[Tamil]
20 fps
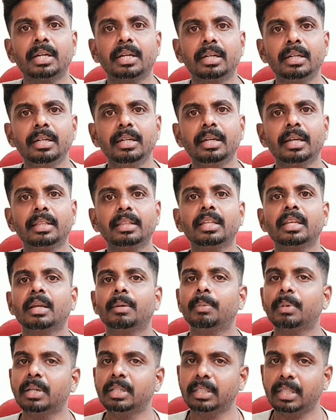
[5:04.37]
இருக்குது எந்த
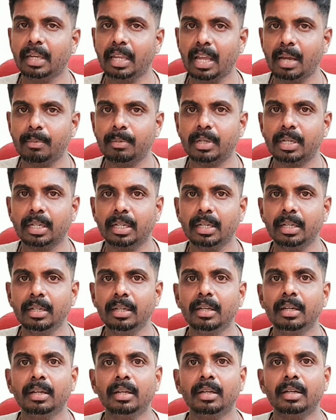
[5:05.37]
நபரும் தெரியாமல்
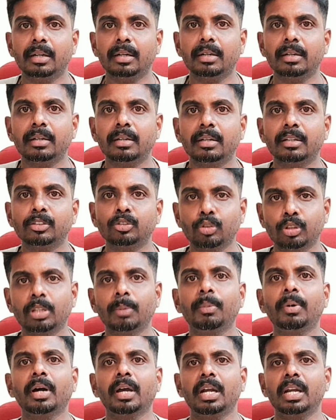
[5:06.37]
இருக்குது
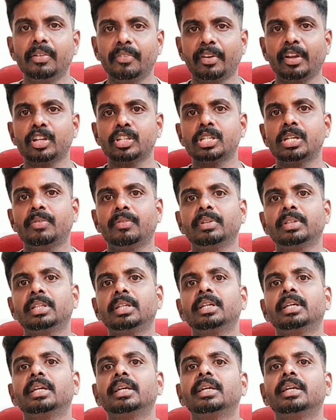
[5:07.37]
சுத்தமாக ஐடென்டிஃபிகேஷனே
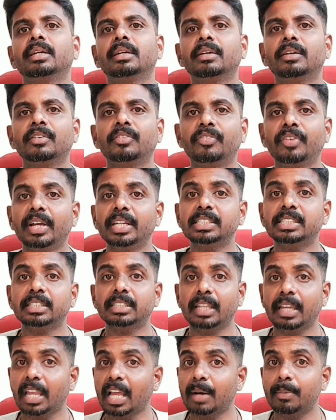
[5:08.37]
வந்து ஃபேஸ்
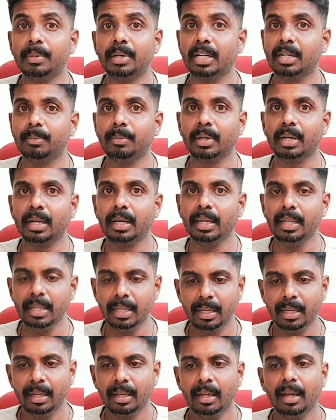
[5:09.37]
தெரியாமல் இருக்க மக்களே
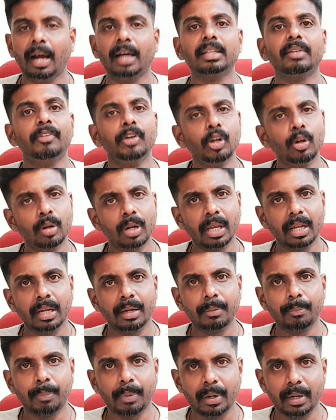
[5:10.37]
அந்த வீடியோ நான்
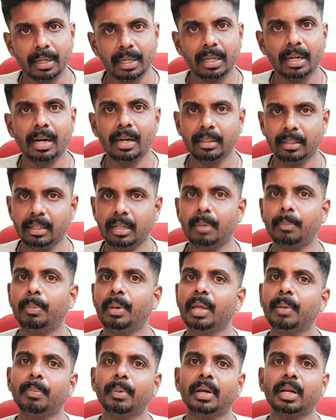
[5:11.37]
இங்கே இங்கே அடுத்து நான்
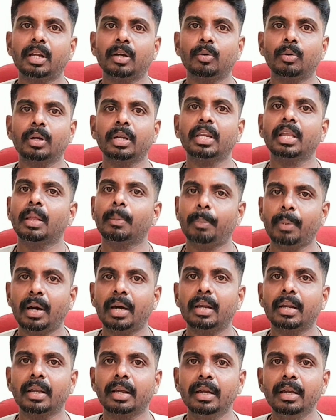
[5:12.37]
ப்ளே பண்ணுறேன் உங்களுக்கு நீங்கள்
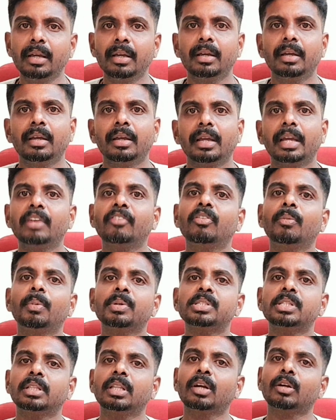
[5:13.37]
பாருங்கள்
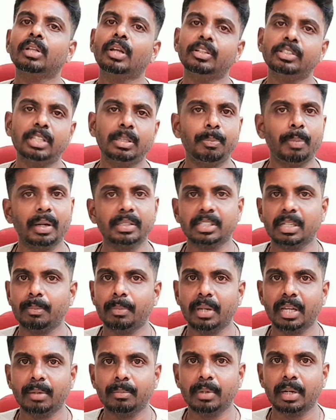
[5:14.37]
இன்ஃபர்மேஷன் தான் அதை பாஸ் ஆன்
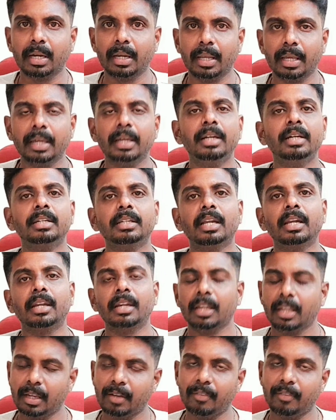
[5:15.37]
பண்ணுங்கள் மக்களே நன்றி